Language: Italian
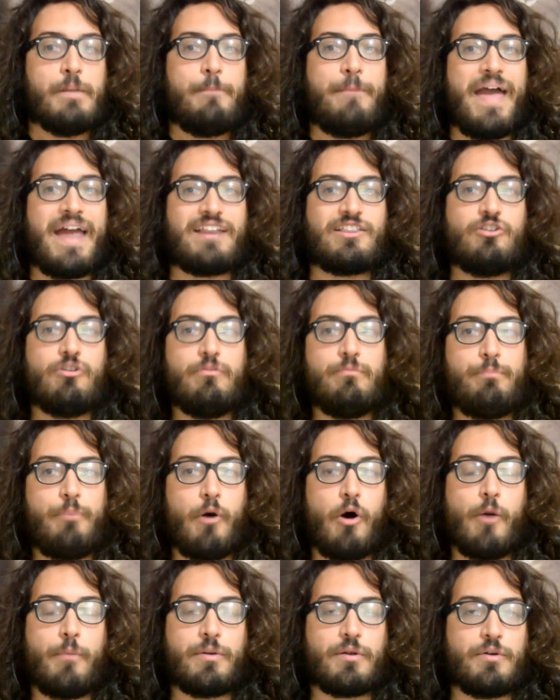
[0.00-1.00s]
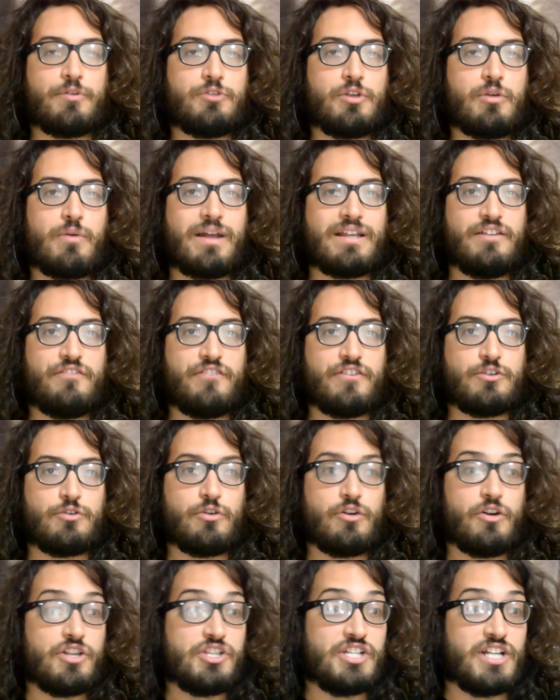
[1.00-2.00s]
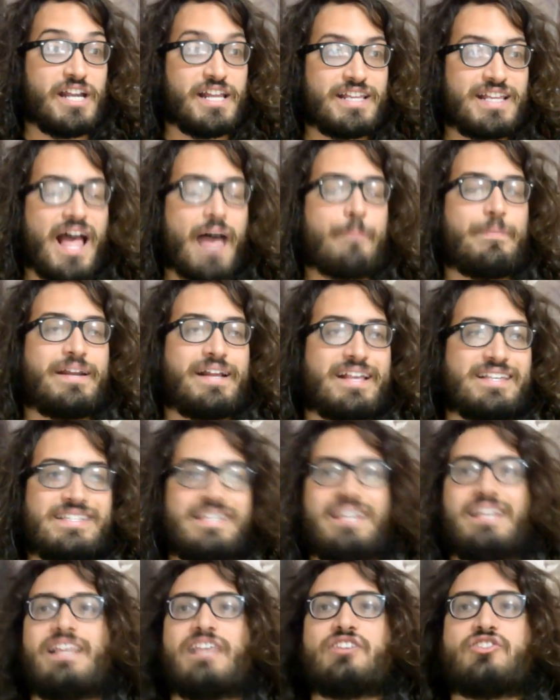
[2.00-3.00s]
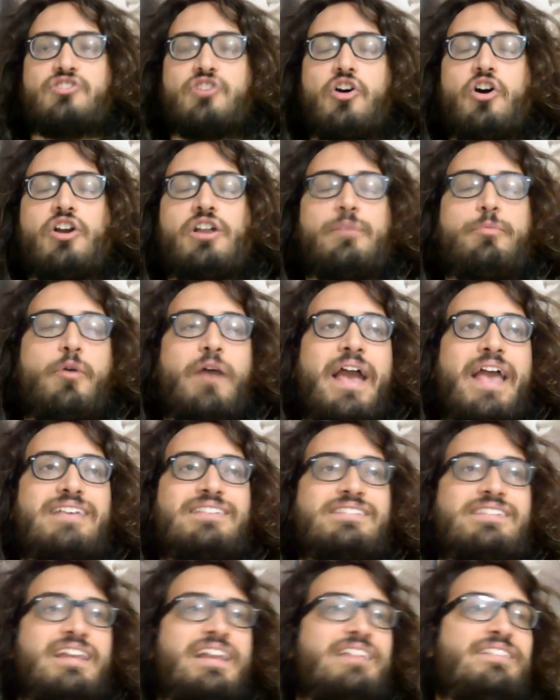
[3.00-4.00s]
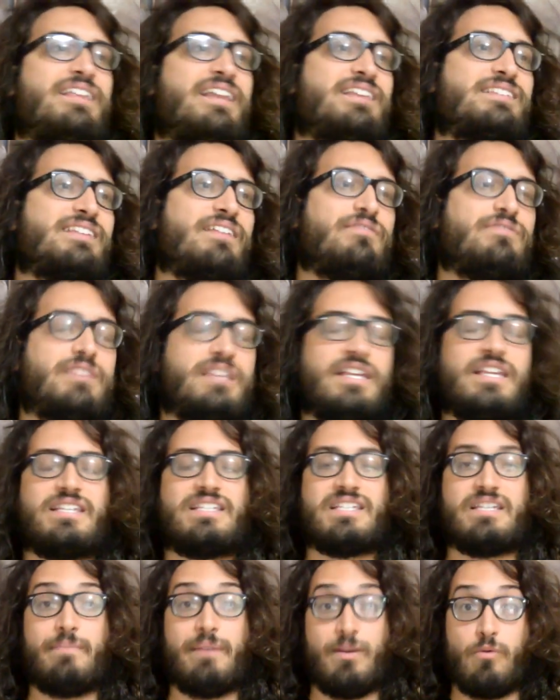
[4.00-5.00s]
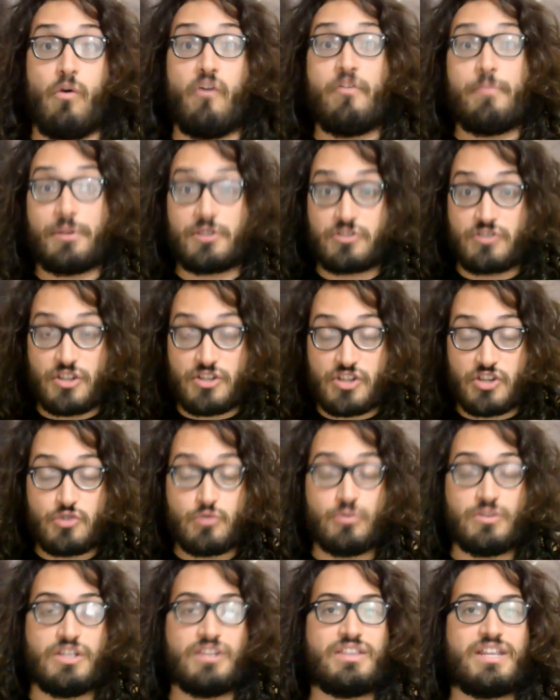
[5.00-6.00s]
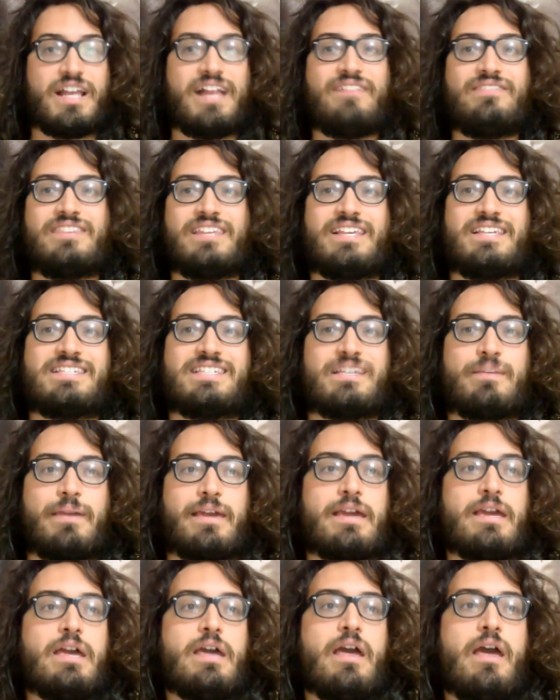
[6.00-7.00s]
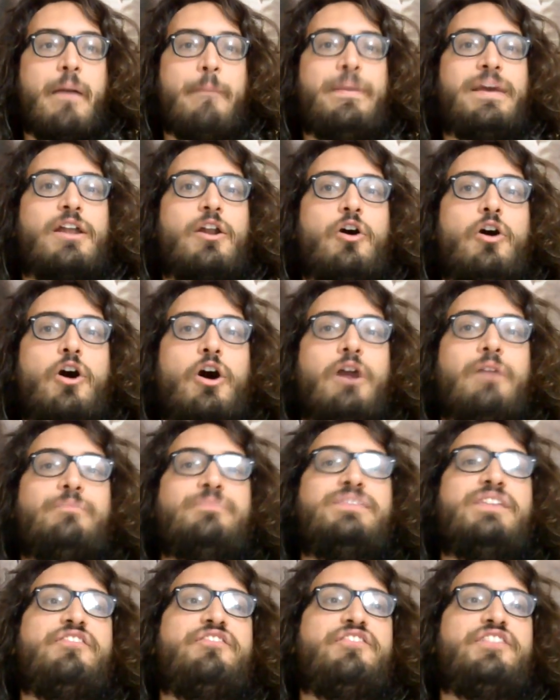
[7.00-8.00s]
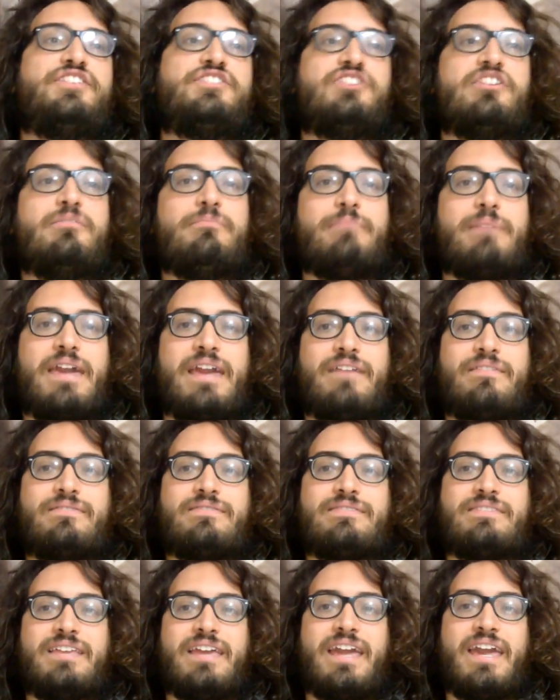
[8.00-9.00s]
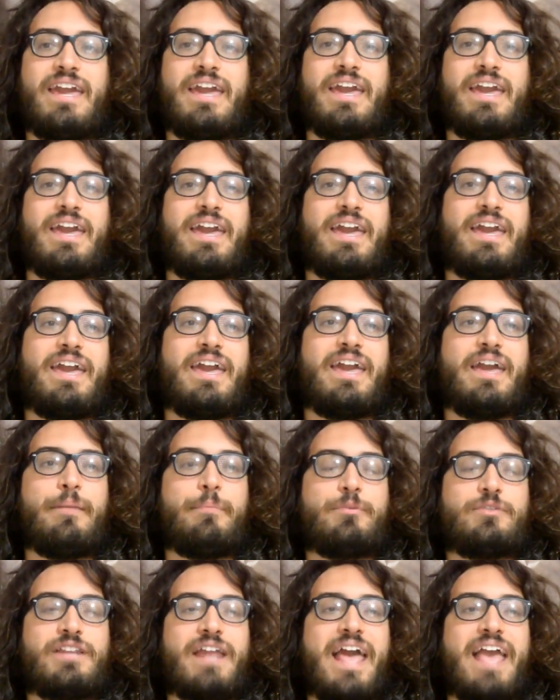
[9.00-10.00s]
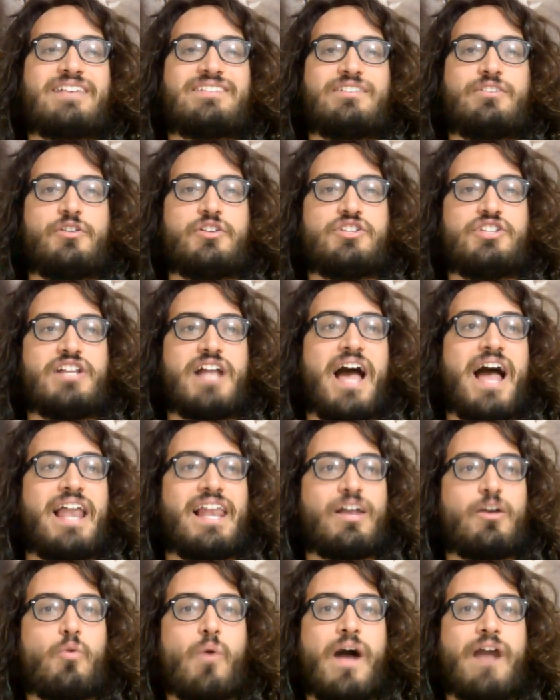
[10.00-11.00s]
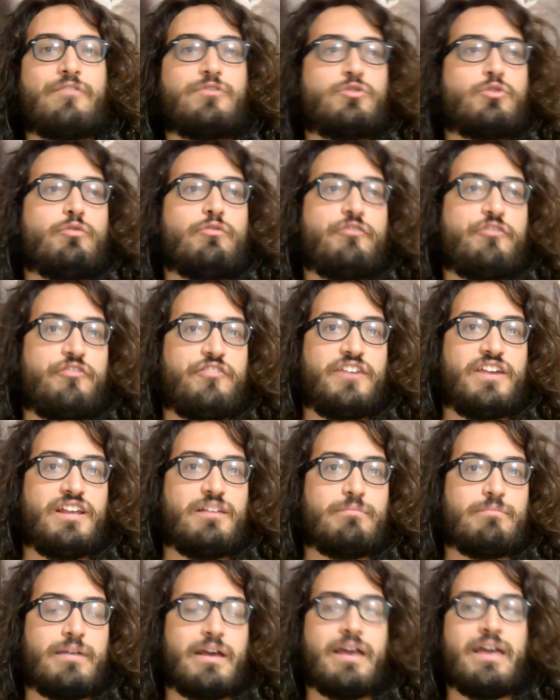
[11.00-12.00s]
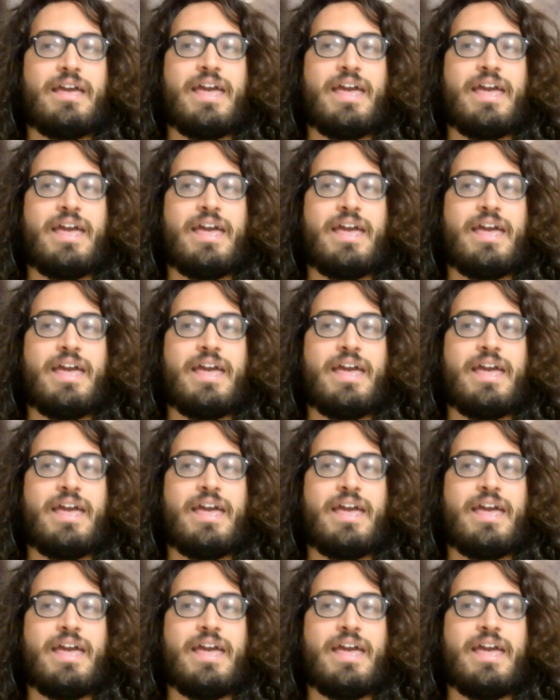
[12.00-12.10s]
perde un po' per quanto riguarda il fattore originalità, perché sì, la storia può essere interessantissima, i nuovi personaggi aggiunti intrigantissimi, però difficilmente eh, potrà essere originale quanto un film